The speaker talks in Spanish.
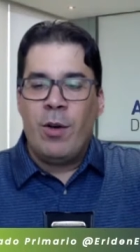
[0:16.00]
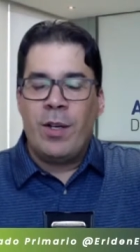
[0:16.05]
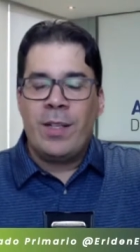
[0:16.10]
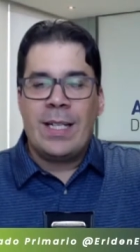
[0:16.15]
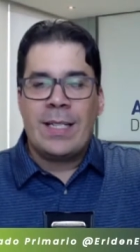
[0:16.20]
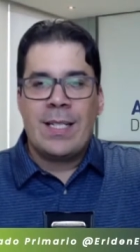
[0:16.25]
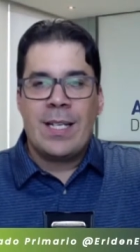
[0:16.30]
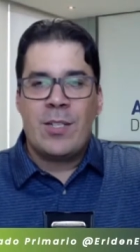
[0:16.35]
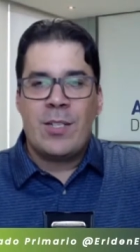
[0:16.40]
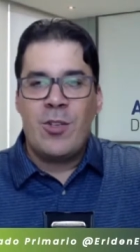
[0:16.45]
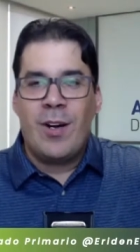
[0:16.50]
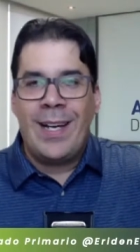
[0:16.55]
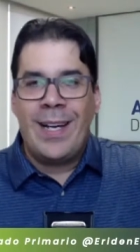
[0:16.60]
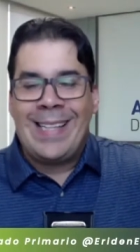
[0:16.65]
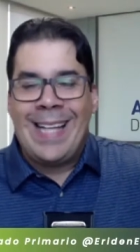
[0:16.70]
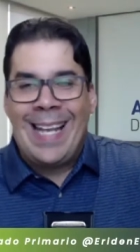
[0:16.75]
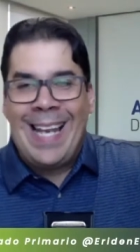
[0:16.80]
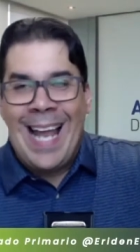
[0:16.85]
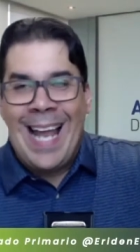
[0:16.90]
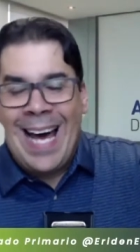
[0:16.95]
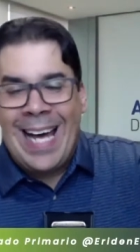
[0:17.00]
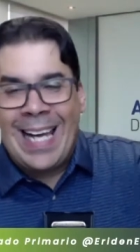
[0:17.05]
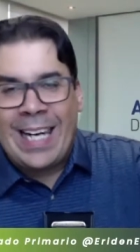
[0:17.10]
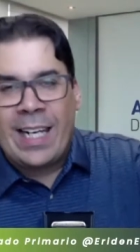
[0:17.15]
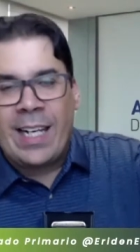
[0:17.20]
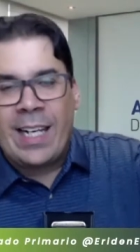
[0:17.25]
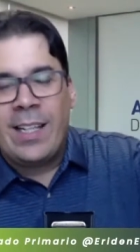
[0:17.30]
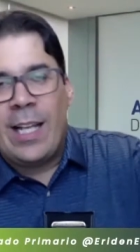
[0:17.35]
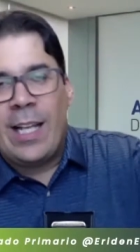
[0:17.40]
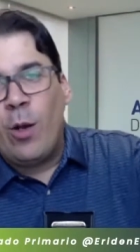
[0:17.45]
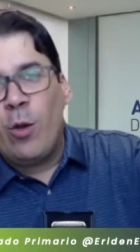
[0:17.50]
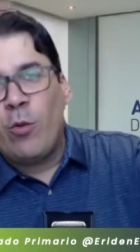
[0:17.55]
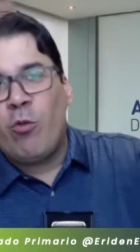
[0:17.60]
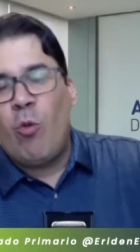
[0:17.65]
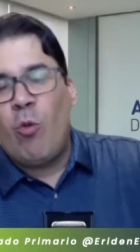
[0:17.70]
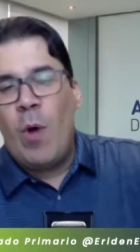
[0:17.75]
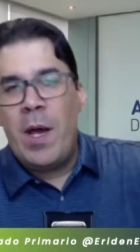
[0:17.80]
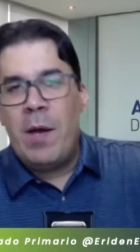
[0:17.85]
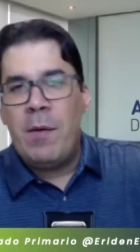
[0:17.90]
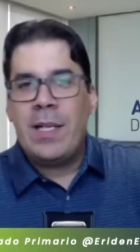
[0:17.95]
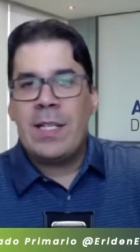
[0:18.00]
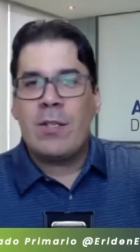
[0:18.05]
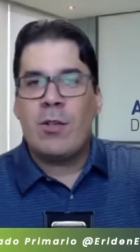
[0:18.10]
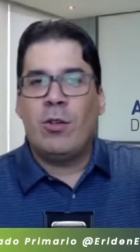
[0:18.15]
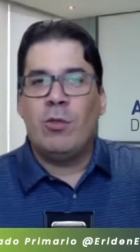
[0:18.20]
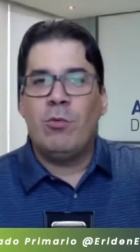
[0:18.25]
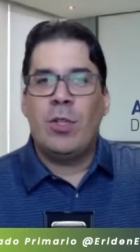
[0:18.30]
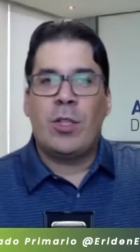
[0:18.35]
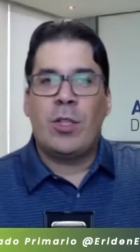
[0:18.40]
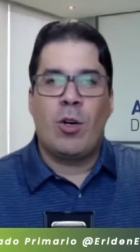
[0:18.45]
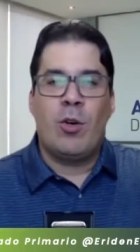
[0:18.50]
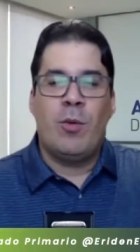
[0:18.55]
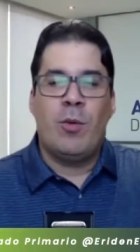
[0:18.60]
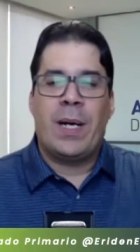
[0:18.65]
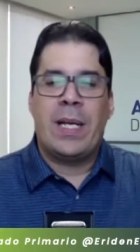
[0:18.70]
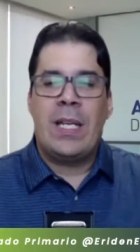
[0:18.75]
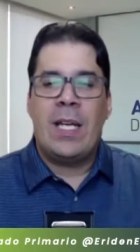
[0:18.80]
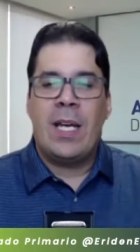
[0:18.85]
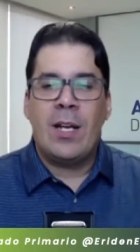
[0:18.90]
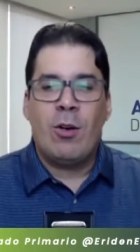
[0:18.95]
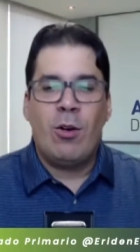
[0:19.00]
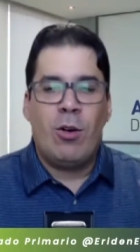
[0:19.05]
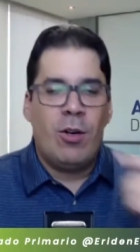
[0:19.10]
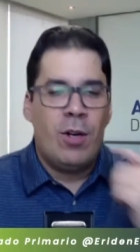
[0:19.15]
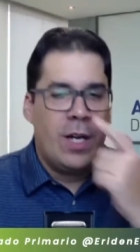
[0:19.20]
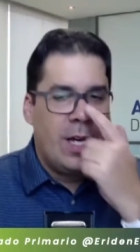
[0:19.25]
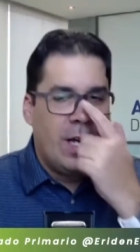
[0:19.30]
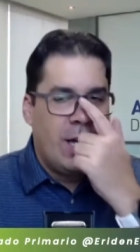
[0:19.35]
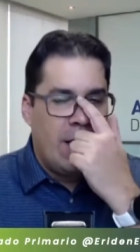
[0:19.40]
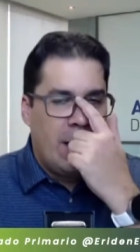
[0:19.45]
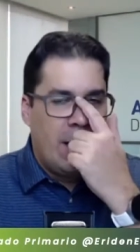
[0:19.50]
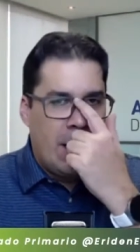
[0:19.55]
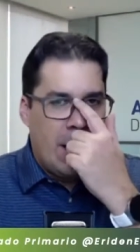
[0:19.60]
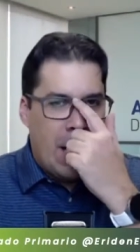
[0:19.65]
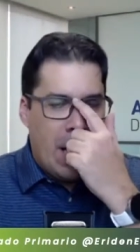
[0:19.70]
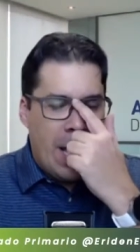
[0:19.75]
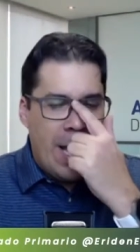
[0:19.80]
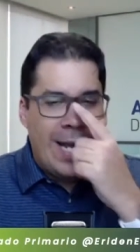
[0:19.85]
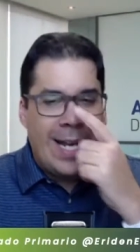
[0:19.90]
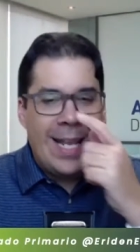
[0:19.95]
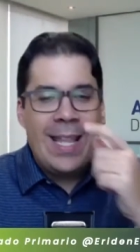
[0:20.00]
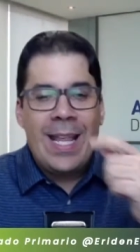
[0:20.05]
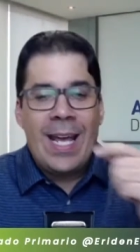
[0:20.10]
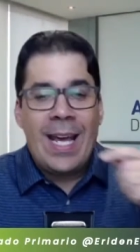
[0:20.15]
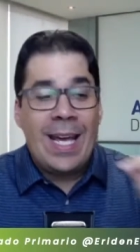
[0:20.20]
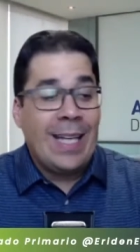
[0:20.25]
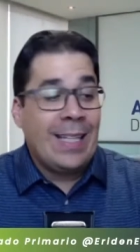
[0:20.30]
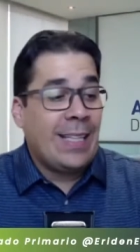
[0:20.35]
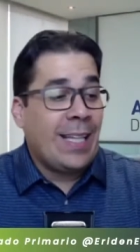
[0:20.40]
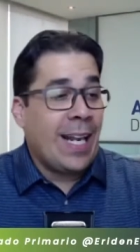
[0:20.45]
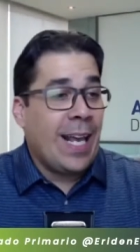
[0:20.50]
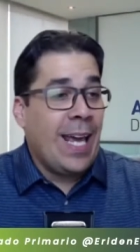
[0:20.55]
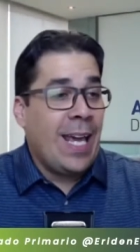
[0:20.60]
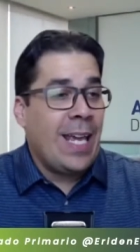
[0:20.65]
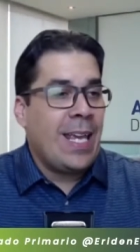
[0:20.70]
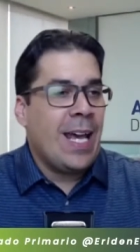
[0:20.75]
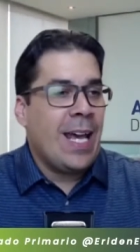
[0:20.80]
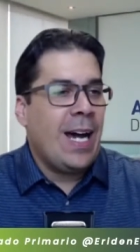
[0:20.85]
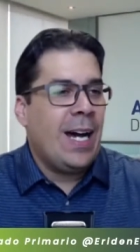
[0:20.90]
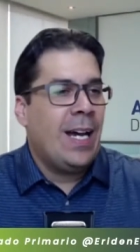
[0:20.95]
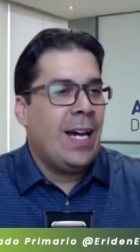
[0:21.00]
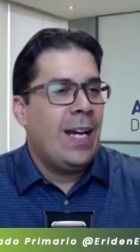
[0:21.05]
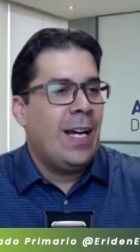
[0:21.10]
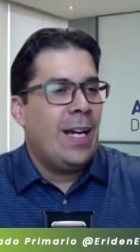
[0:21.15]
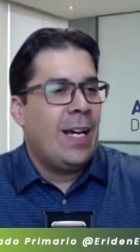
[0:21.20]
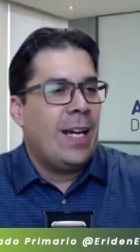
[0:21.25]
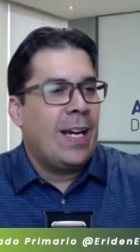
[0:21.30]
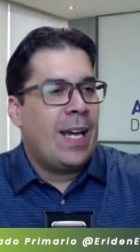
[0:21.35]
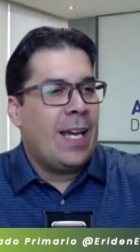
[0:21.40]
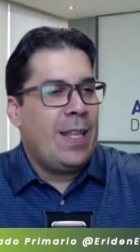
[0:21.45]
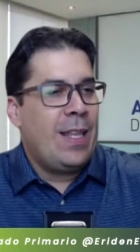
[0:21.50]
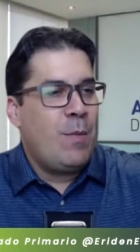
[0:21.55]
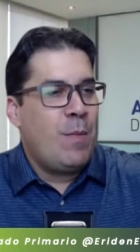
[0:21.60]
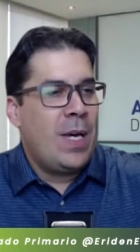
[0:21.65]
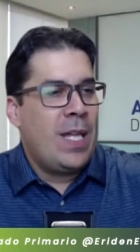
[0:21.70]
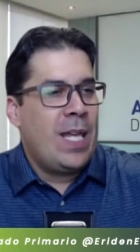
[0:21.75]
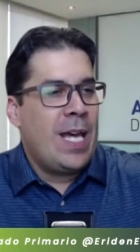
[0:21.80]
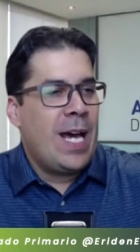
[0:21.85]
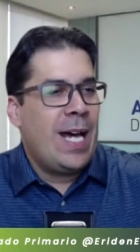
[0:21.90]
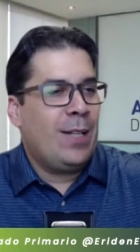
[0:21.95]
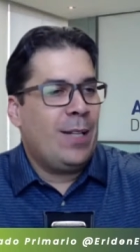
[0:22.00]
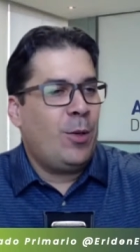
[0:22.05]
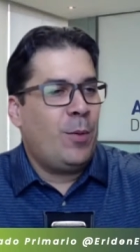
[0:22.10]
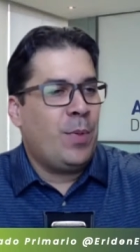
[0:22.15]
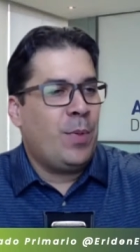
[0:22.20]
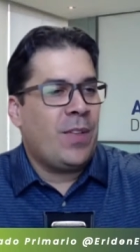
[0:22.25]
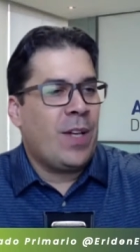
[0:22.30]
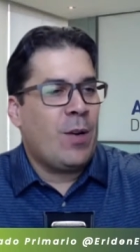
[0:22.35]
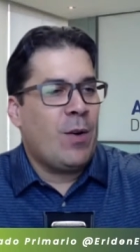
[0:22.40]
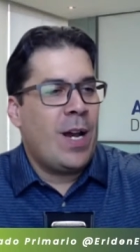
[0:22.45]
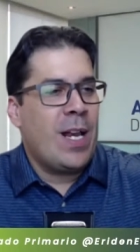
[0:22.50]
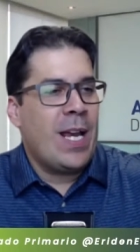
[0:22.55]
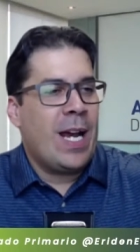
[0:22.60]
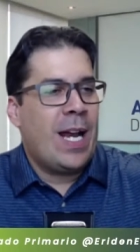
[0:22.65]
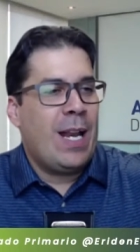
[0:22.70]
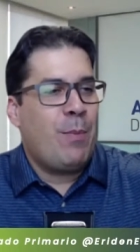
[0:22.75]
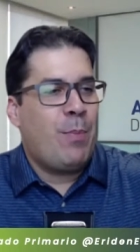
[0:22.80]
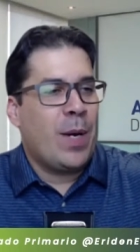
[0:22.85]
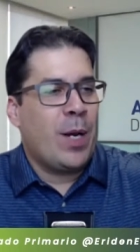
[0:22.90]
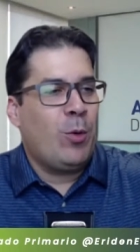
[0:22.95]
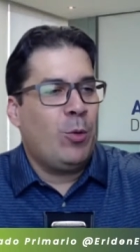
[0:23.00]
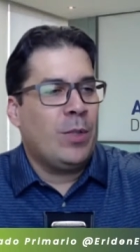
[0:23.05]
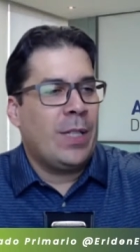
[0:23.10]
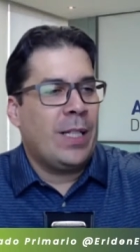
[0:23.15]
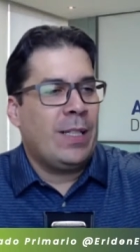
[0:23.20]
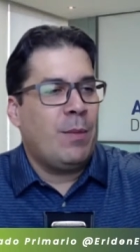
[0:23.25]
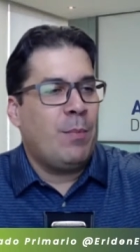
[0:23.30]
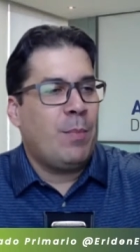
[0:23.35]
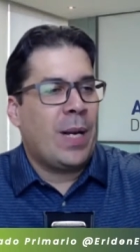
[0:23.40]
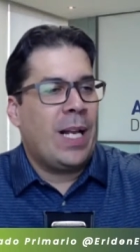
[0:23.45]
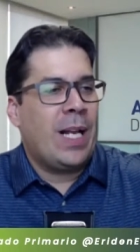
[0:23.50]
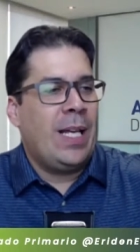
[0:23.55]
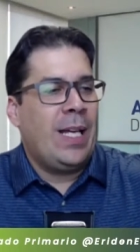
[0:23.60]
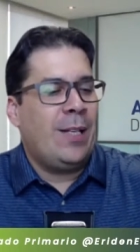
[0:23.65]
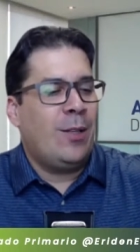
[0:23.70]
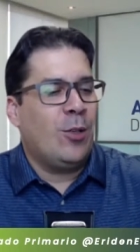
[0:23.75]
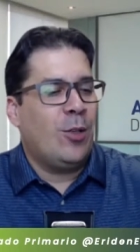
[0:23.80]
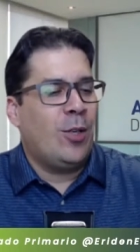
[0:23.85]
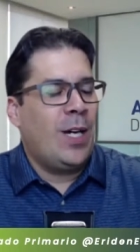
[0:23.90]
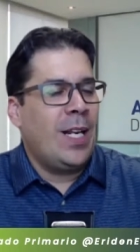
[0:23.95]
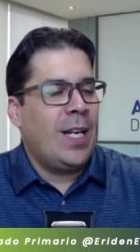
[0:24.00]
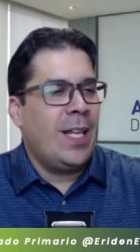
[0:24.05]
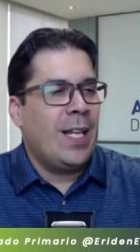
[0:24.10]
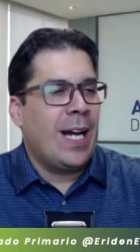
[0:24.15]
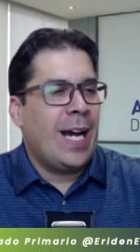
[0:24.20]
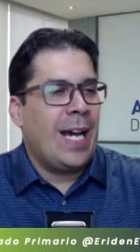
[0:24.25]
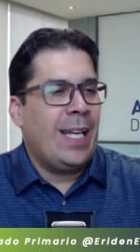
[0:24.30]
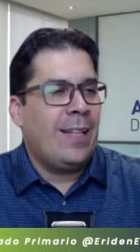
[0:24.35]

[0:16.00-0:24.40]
esta sección estelar de los jueves con nuestro compañero Eriden Estrella, que de inmediato empezaron a llegar las preguntas tempranito, Eriden.